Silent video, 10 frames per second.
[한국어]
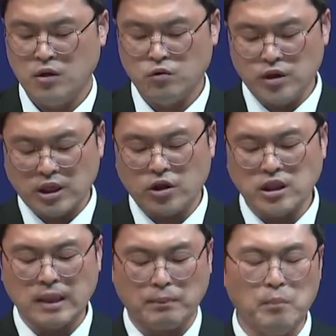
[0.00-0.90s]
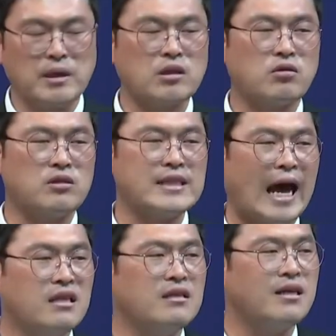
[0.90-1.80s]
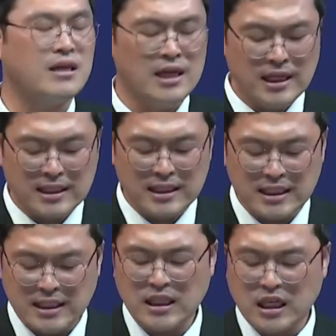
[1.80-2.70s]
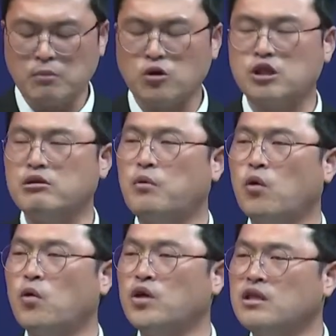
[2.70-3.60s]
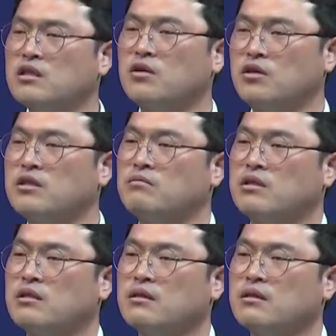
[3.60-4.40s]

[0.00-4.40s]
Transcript: 우리가 절대 본받아서는 안 될 그 신앙의 모습을 보고 있는 것입니다.